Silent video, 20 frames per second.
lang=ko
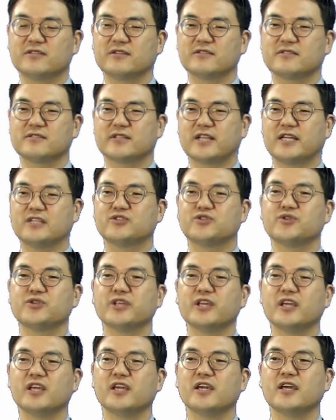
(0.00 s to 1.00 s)
하는 것은
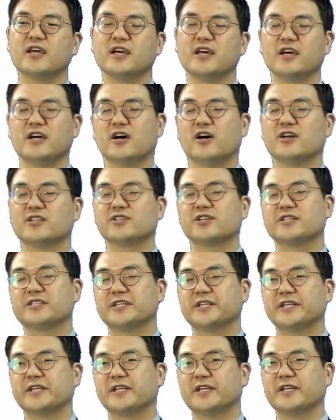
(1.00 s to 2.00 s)
단순히 어,
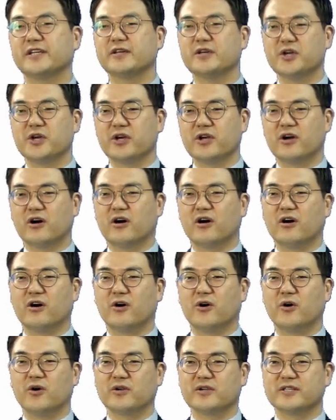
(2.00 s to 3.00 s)
저희들이
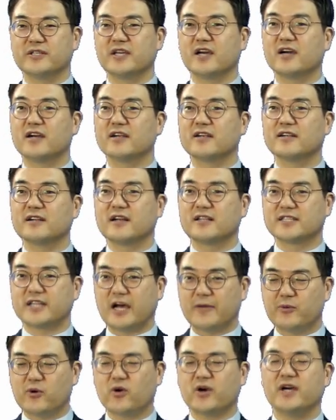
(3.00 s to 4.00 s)
어, 그냥
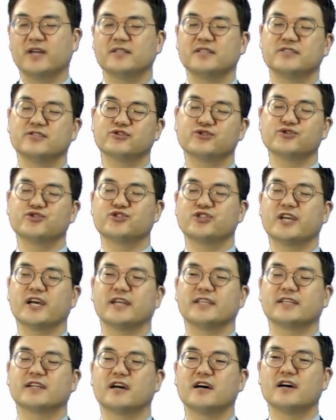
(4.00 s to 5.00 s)
자복하는
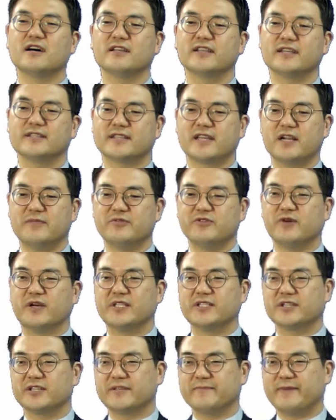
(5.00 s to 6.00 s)
수준이 아니라 내 삶을
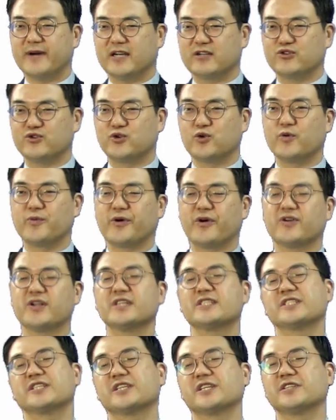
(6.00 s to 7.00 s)
완전히 바꾸고
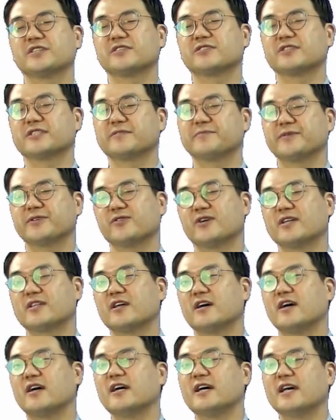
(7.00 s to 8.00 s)
변화시키는 것이
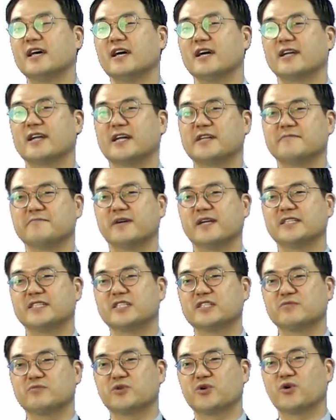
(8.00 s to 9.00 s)
필요하다라는
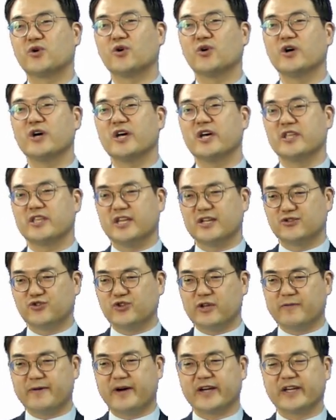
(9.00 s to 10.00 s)
말씀으로
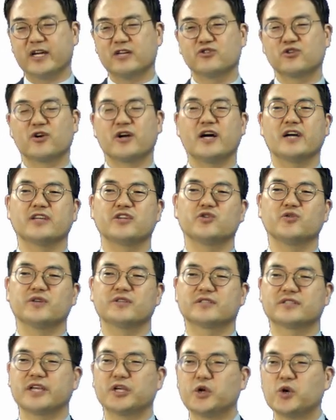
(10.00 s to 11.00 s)
예수의 방향으로 가기
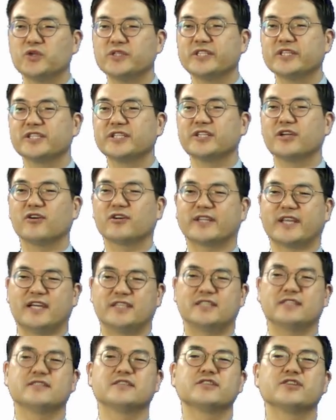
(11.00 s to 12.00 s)
위해서 새로운 능력,
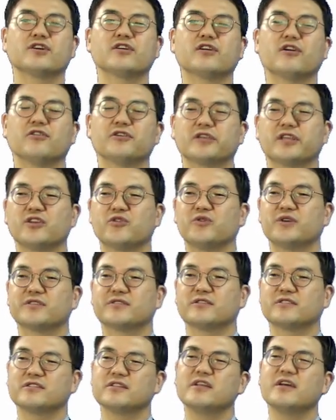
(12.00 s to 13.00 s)
다시 능력을 얻기
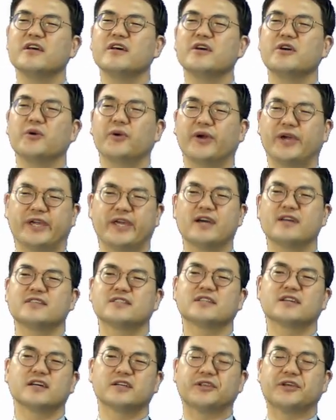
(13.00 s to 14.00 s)
위해서는
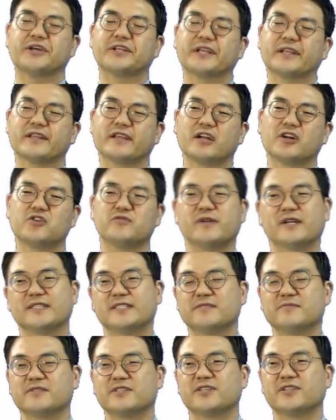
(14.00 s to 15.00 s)
회개하는 자가 되어야 된다라고
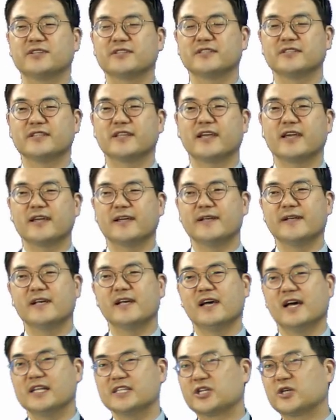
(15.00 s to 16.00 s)
말씀을 드렸는데
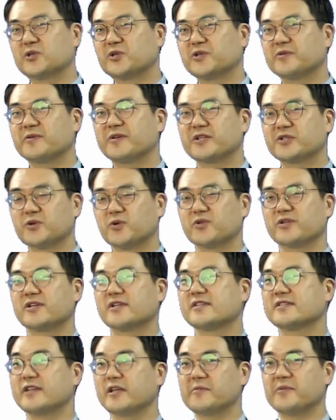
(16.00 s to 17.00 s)
한 장로님께서
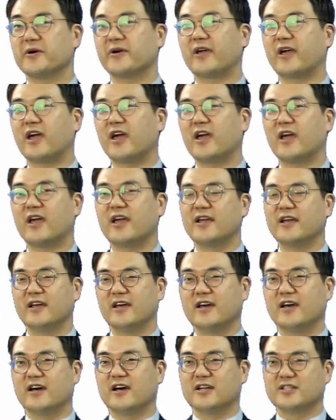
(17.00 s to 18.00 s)
오늘 새벽에
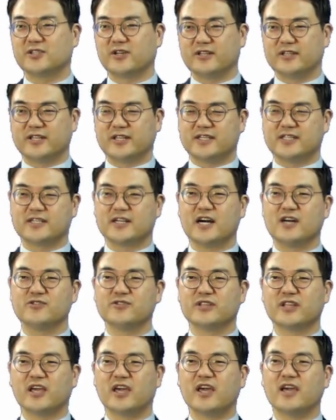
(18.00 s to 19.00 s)
아, 저한테 그
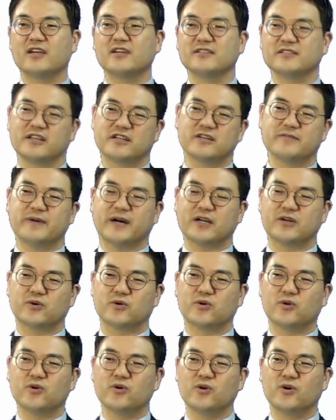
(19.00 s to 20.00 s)
가운데 은혜를
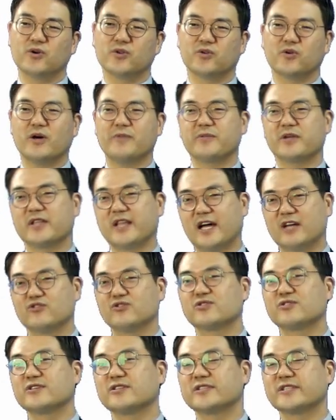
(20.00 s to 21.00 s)
받고 또 함께
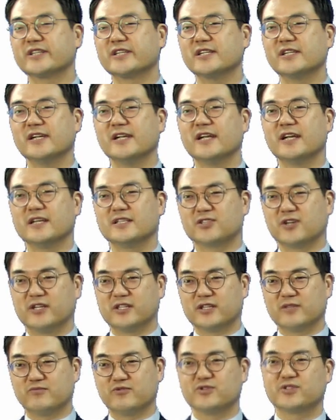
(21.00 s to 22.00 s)
나눈 것을
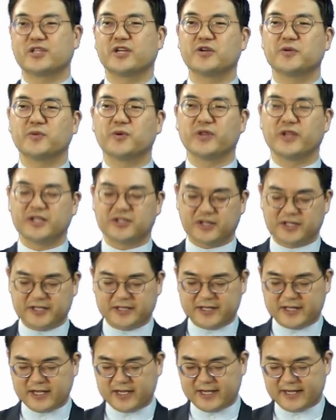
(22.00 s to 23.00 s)
저한테 문자로
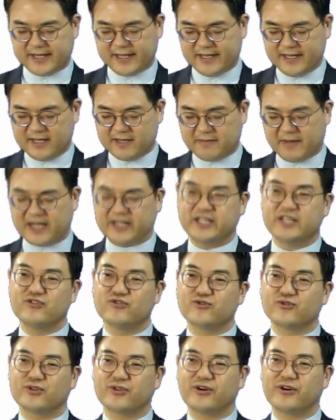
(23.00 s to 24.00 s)
보내셨는데
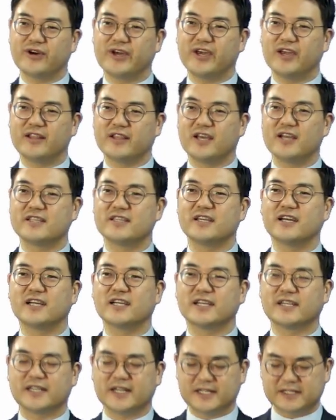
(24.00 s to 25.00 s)
마틴 루터에 대한
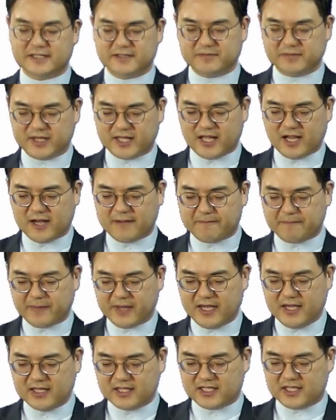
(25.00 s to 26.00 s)
이야기를 했습니다.
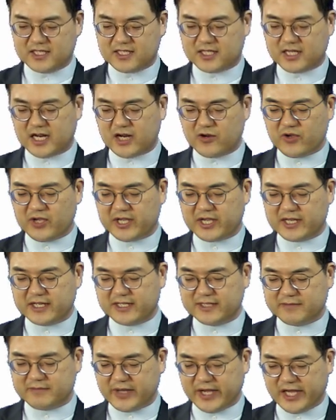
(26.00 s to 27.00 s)
진실한
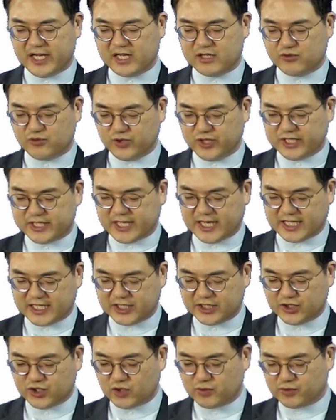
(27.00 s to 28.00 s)
회개는 매일 우리
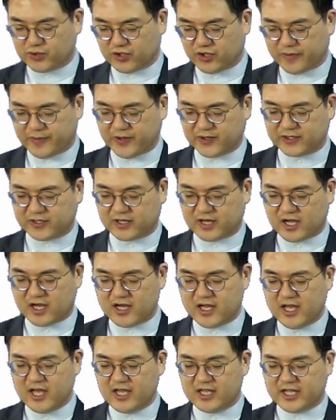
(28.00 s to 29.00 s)
자신으로부터
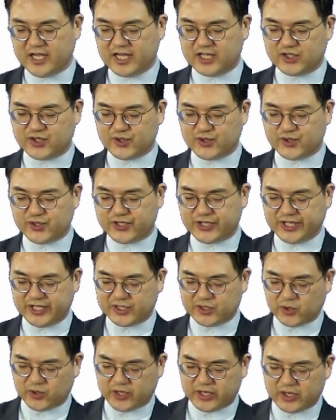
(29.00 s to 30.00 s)
벗어나 예수
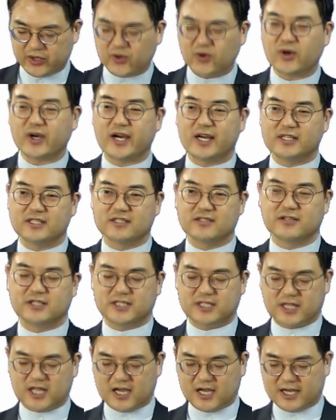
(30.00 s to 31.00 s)
그리스도께로 가는
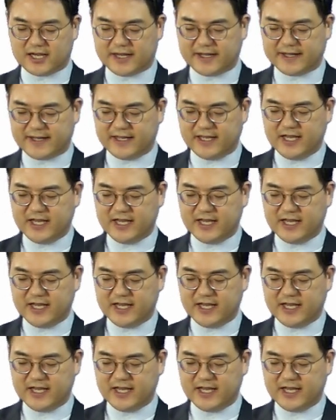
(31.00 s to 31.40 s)
것이다.